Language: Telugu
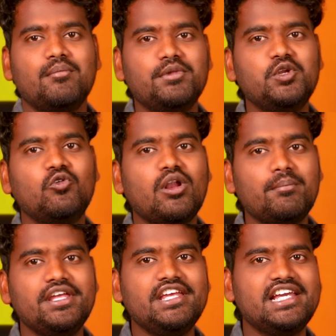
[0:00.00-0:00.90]
మీరు కూడా
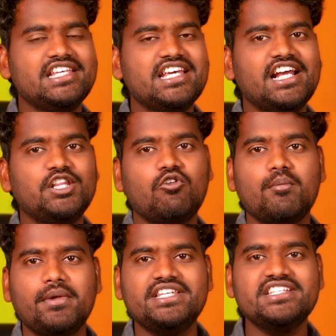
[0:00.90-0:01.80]
మీ కిచెన్కి అయితే ఒక
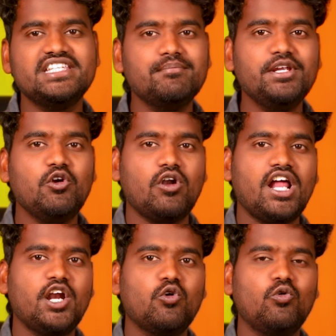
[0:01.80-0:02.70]
మంచి చిమ్నీ
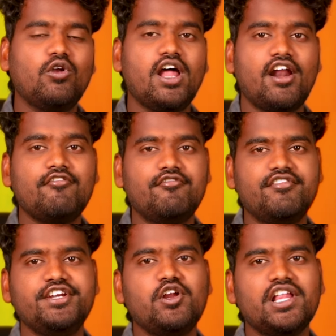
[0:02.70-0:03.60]
కొనాలనుకుంటున్నారా
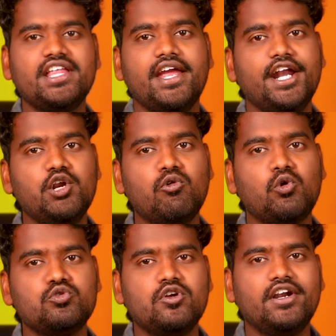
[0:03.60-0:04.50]
వీడియోనైతే ఎండ్
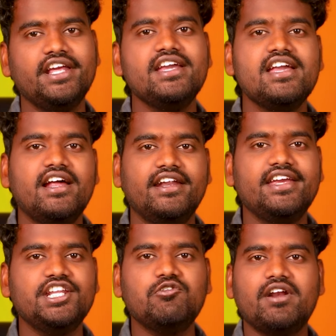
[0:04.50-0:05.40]
వరకు చూడండి నేను
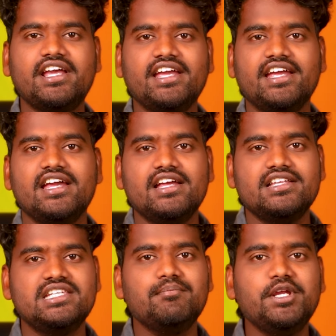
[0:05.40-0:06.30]
ఇదివరకే
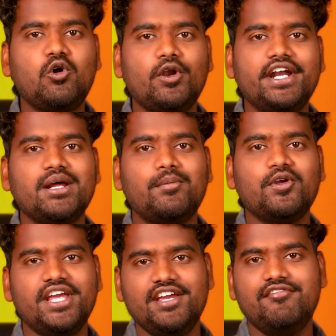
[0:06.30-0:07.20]
చిమ్నీ కొనేటప్పుడు
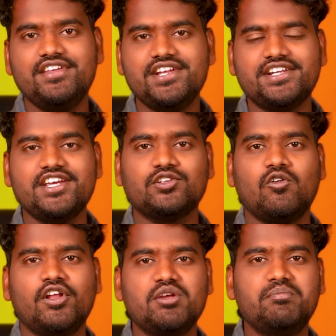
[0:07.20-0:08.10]
ఏ ఫీచర్ చెక్
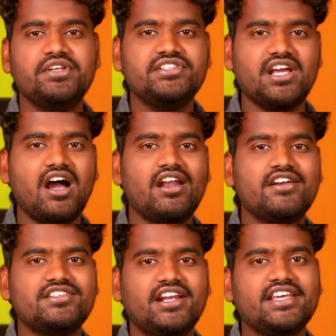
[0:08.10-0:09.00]
చేసుకోవాలని చెప్పి చాలా
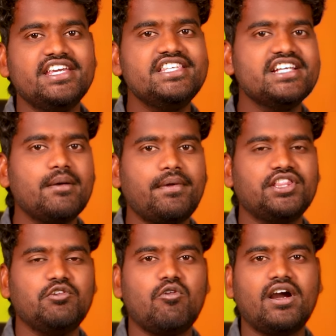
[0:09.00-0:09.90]
అంటే చాలా ఈజీగా
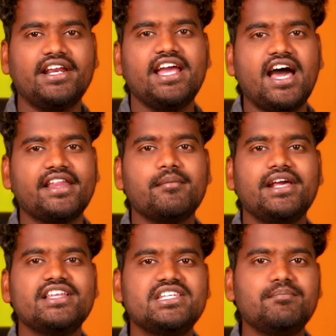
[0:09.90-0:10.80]
ప్రతి ఒక్కరికి
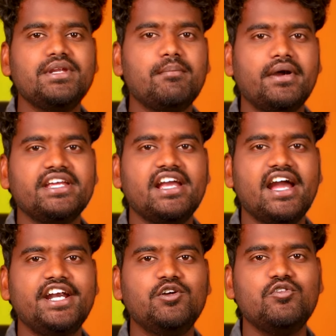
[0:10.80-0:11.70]
అర్థమయ్యేలా చిమ్నీ బయ్యింగ్
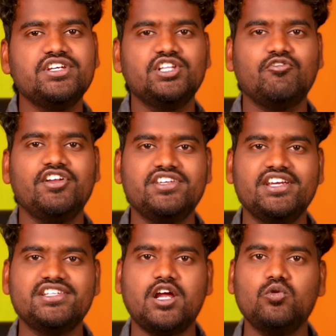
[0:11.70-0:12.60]
గైడ్ గురించి అయితే కూడా
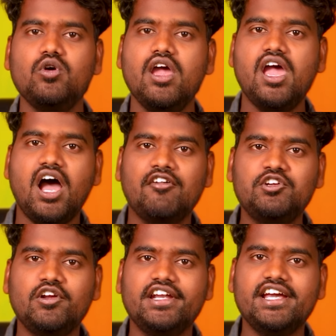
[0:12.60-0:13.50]
చేశాను ఆ
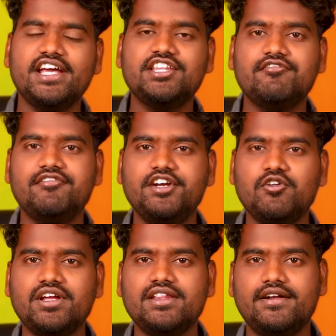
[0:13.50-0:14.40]
వీడియో లింక్ అయితే వీడియో
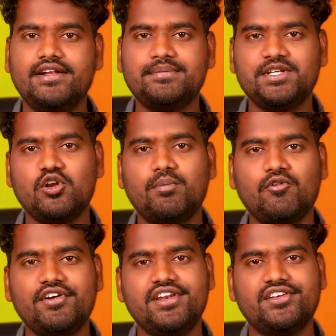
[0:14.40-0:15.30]
కింద డిస్క్రిప్షన్లో
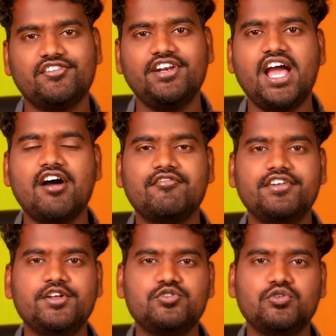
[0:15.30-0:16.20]
ప్రొవైడ్ చేసుకోవాలి ఆ
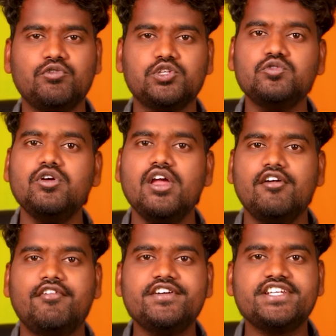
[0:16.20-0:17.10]
వీడియో చూడవచ్చు
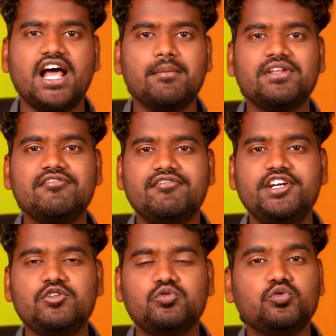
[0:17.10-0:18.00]
ఫ్రెండ్స్ చాలామంది
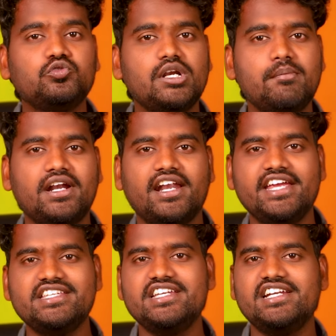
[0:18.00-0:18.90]
వీడియో చూస్తున్నారు బట్
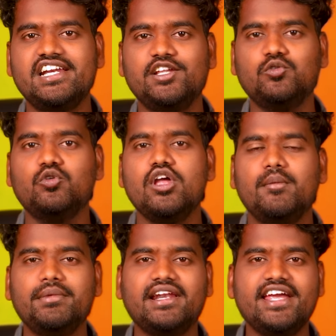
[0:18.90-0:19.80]
లైక్ చేయట్లేదు
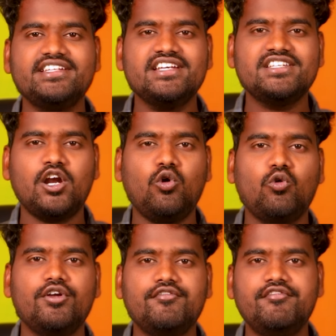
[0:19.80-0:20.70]
మీరు లైక్
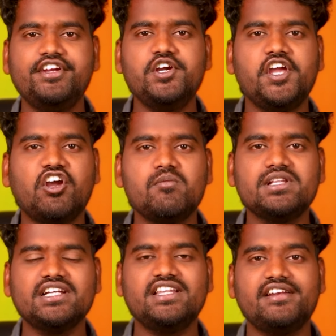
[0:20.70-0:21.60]
చేశారనుకోండి వీడియో ఎక్కువ
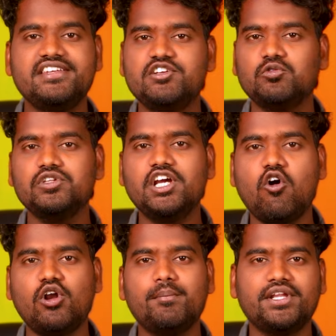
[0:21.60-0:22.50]
మందికి అయితే రీచ్ అవుతుంది
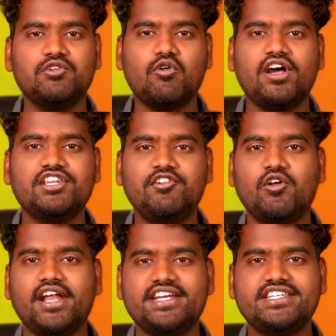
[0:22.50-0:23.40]
కావున ప్రతి ఒక్కరితో వీడియో
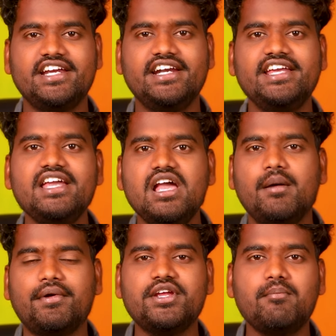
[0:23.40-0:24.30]
లైక్ చేయండి
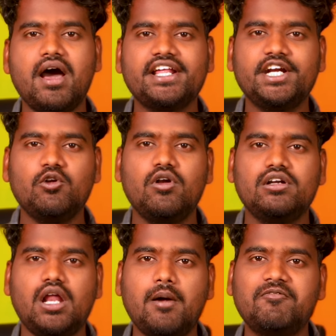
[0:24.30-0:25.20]
ప్రజెంట్ మార్కెట్లో ఉన్న
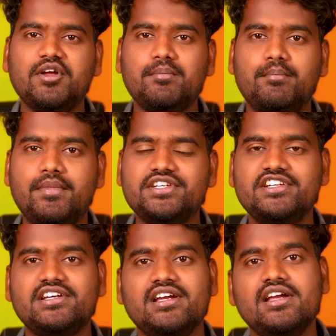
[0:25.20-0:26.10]
టాప్ ఫైవ్ బెస్ట్